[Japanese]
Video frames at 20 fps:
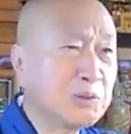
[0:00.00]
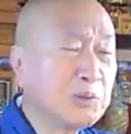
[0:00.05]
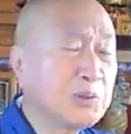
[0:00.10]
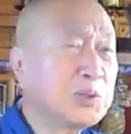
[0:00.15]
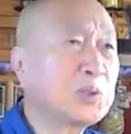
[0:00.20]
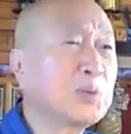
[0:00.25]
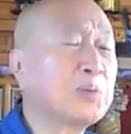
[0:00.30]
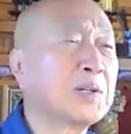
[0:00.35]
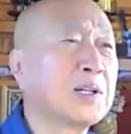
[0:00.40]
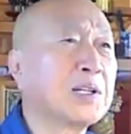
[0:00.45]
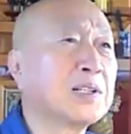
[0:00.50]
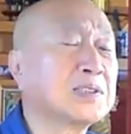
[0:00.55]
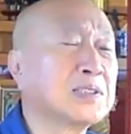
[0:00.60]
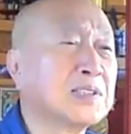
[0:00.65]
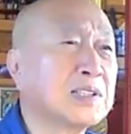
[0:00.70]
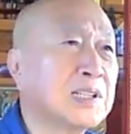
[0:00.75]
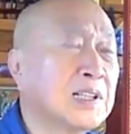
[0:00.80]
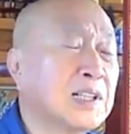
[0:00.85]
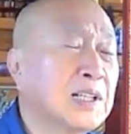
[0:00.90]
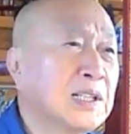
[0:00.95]
言う必要もない
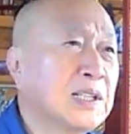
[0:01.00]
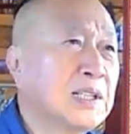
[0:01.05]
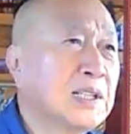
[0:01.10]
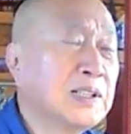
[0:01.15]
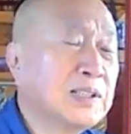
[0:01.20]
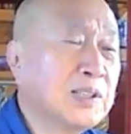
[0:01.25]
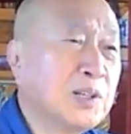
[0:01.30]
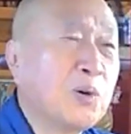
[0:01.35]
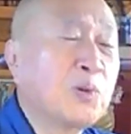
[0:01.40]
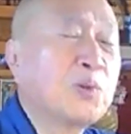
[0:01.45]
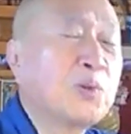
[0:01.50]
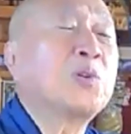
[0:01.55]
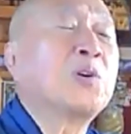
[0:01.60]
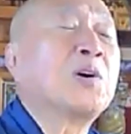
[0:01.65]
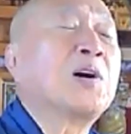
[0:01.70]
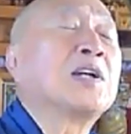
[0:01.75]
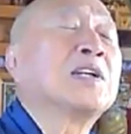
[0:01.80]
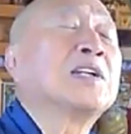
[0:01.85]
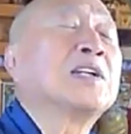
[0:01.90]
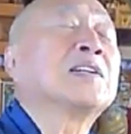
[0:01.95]
し、ね、お風
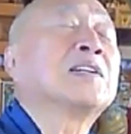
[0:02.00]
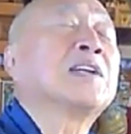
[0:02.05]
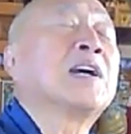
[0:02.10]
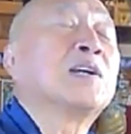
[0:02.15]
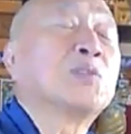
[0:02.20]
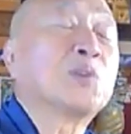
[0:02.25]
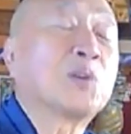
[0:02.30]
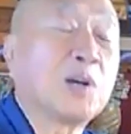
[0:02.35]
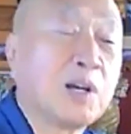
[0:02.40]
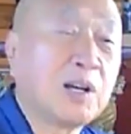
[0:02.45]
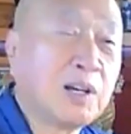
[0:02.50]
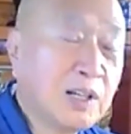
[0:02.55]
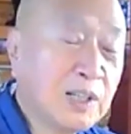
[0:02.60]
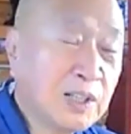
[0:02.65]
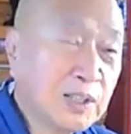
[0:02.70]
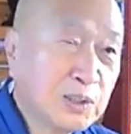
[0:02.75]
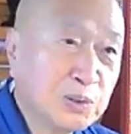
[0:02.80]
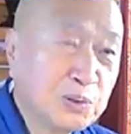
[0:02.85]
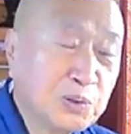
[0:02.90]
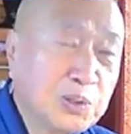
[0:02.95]
呂ありがたいとか
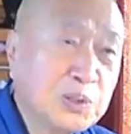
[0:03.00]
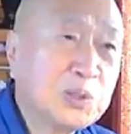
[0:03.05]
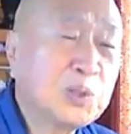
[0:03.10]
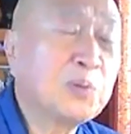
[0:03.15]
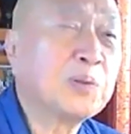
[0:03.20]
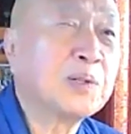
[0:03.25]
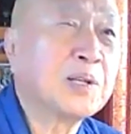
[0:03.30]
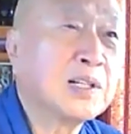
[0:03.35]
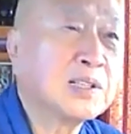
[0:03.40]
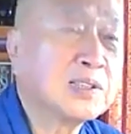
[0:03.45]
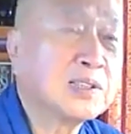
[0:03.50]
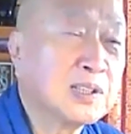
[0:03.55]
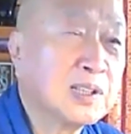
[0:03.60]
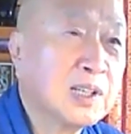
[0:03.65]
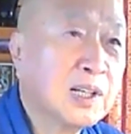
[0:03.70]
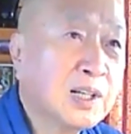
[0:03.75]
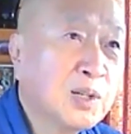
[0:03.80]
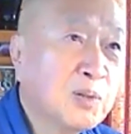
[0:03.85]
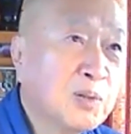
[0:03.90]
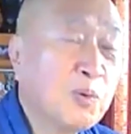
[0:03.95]
言う必要もない
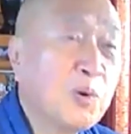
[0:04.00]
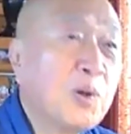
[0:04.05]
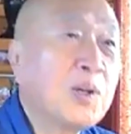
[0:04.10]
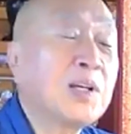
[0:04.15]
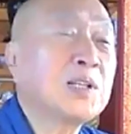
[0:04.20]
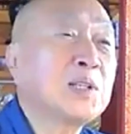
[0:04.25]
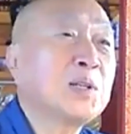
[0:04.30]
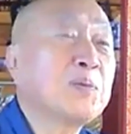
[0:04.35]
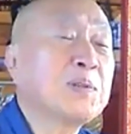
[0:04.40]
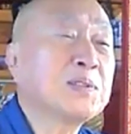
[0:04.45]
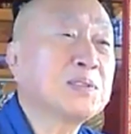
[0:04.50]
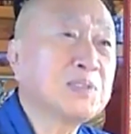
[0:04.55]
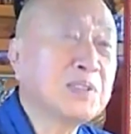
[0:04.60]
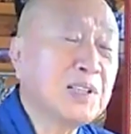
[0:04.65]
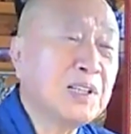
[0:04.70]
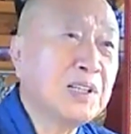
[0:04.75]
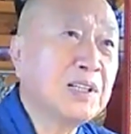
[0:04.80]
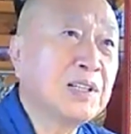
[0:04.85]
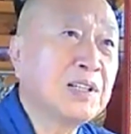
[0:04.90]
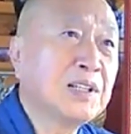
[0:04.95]
し、もう分かってます
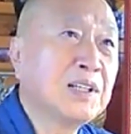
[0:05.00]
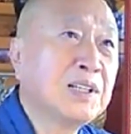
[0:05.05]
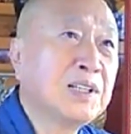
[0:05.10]
ね。